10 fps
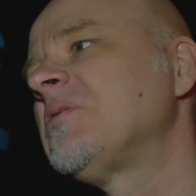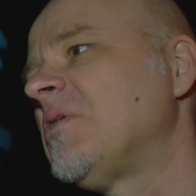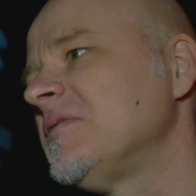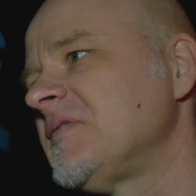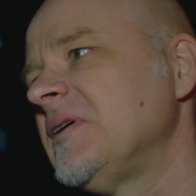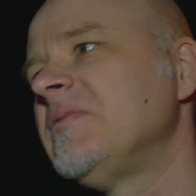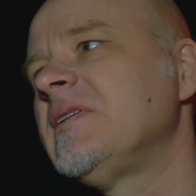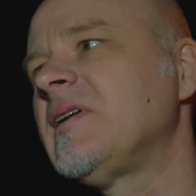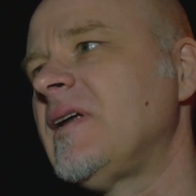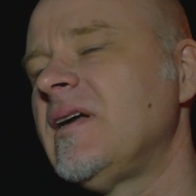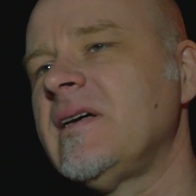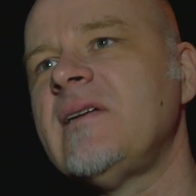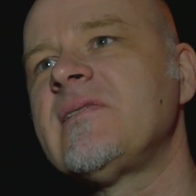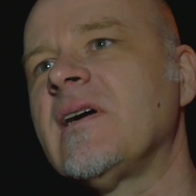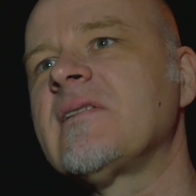trotz eben, wie gesagt, einer
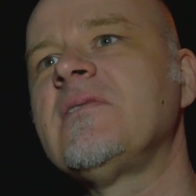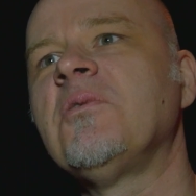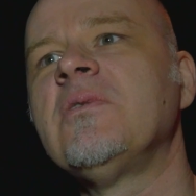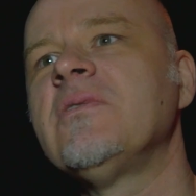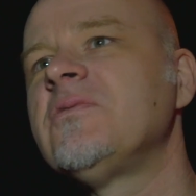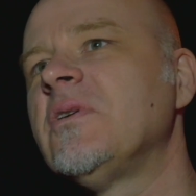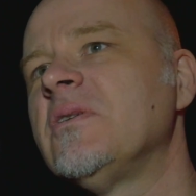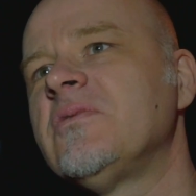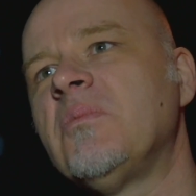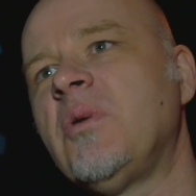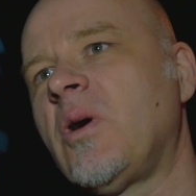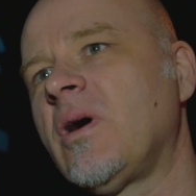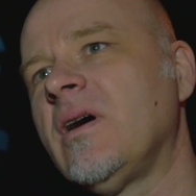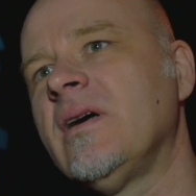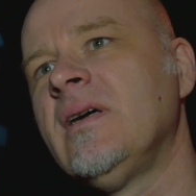Riesenaktion für, für
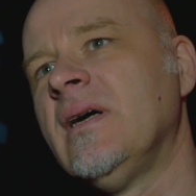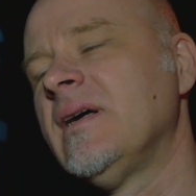Blogger.